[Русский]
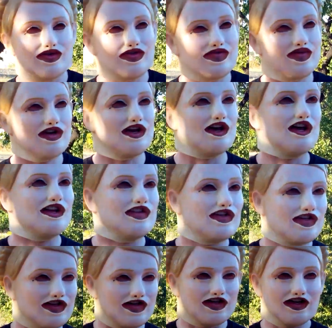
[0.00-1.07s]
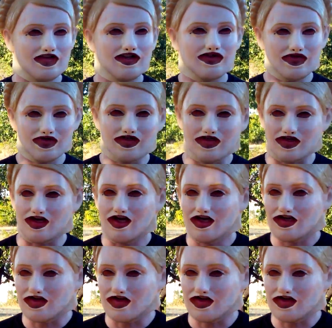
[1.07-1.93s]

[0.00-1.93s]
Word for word: Ну, вот смотри, Деня, как ты относишься?